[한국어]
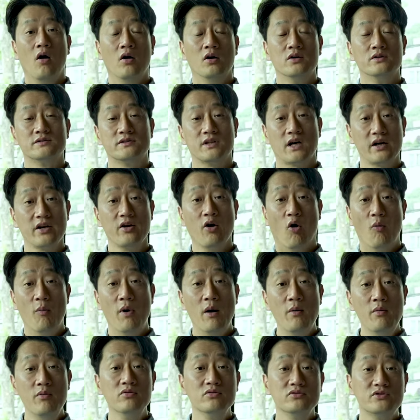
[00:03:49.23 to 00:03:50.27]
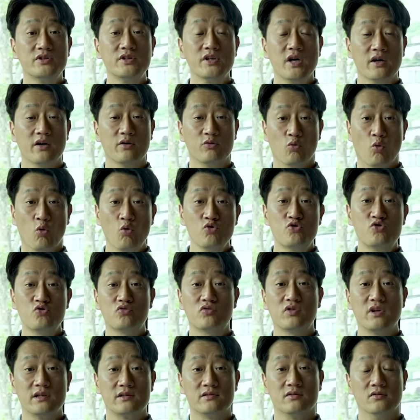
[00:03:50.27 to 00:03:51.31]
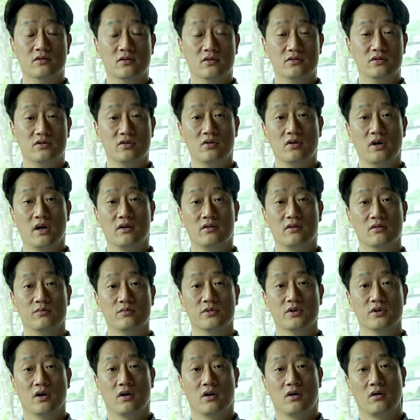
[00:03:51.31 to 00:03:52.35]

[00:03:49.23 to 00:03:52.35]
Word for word: 쌀이 어마무시하게 농축돼서 들어가는 겁니다.